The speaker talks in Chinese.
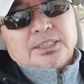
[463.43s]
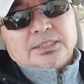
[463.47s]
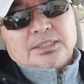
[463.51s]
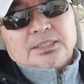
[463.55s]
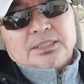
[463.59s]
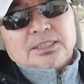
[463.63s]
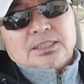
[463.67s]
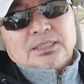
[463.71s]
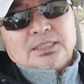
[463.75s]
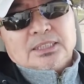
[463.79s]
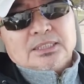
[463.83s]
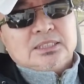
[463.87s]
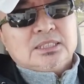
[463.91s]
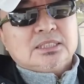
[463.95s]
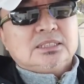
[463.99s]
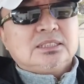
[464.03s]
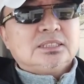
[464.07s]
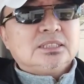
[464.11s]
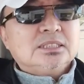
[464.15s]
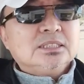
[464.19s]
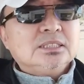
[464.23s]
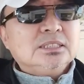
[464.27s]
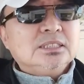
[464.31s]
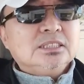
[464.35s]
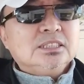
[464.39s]
那些那些
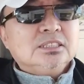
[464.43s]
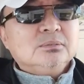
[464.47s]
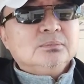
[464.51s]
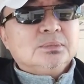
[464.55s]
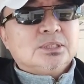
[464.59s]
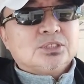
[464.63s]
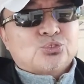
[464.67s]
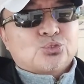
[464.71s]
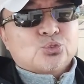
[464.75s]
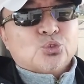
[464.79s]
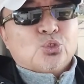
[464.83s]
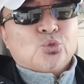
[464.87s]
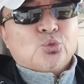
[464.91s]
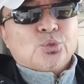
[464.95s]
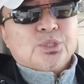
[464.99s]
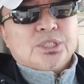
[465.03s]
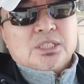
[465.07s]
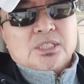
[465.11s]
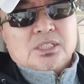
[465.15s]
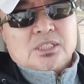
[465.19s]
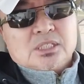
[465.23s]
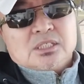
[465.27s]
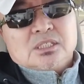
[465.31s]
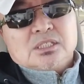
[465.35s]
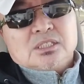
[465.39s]
精英们，所谓
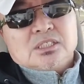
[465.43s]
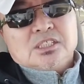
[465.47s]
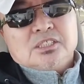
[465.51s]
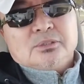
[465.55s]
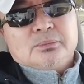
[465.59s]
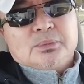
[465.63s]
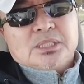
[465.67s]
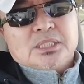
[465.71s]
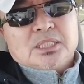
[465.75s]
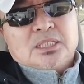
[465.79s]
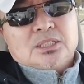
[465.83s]
的知识精英们，